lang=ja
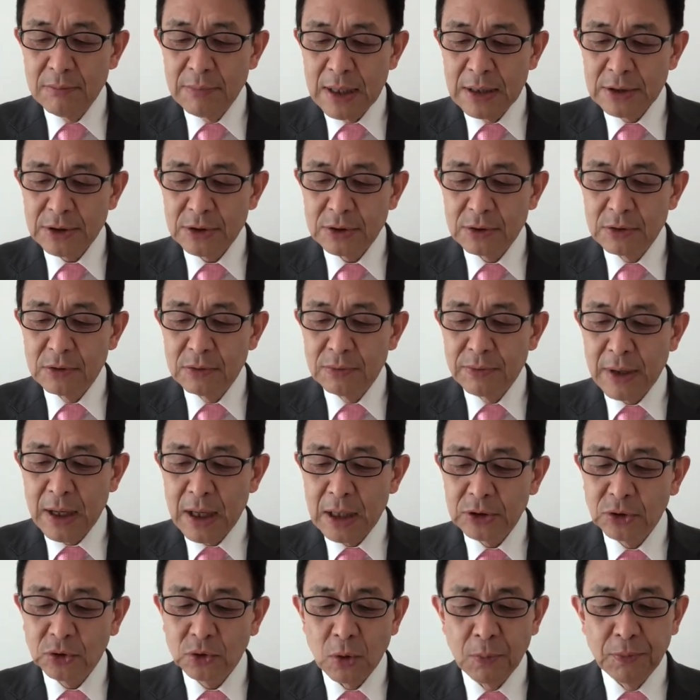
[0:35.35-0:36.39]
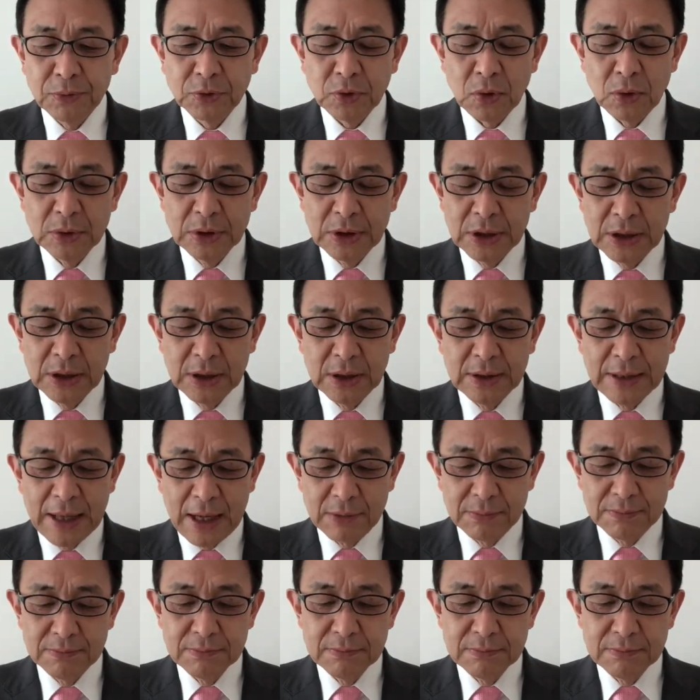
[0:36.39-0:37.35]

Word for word: まずファーストオプションになる